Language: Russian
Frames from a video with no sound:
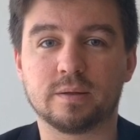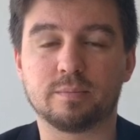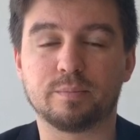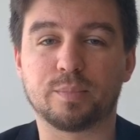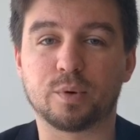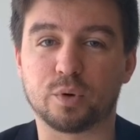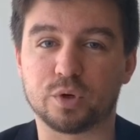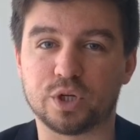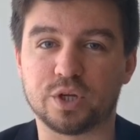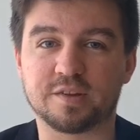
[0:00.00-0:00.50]

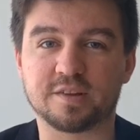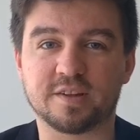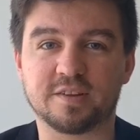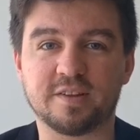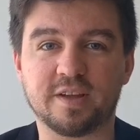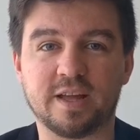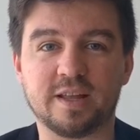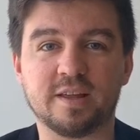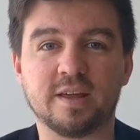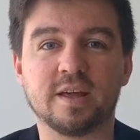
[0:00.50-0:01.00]
Проще
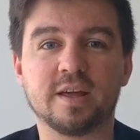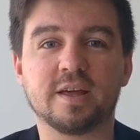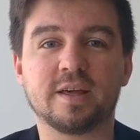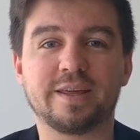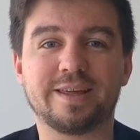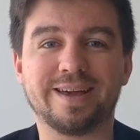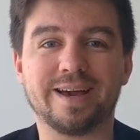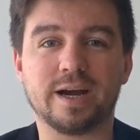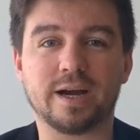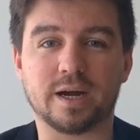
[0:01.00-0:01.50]
сказать,
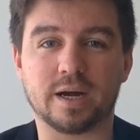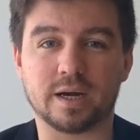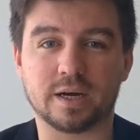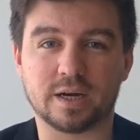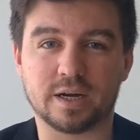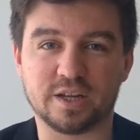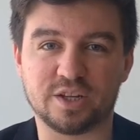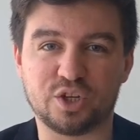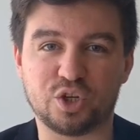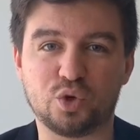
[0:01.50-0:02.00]
я
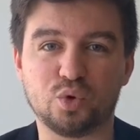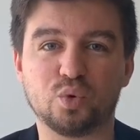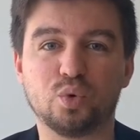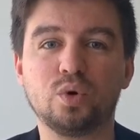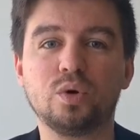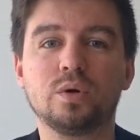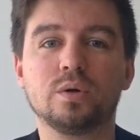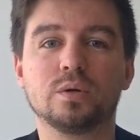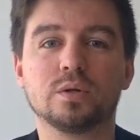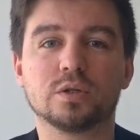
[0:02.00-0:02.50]

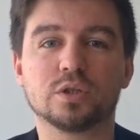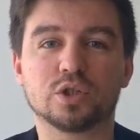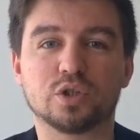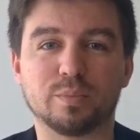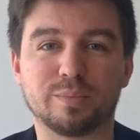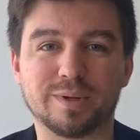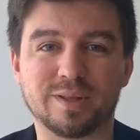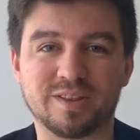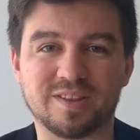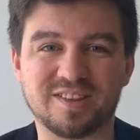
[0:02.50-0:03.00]
хочу,
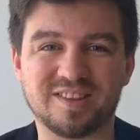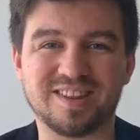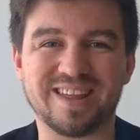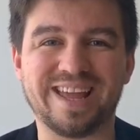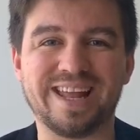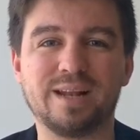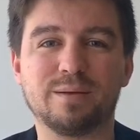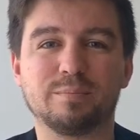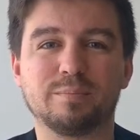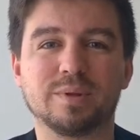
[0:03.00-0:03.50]
чтобы
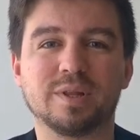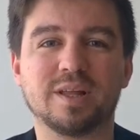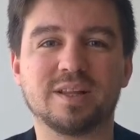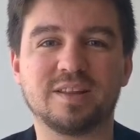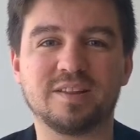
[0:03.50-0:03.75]
цель была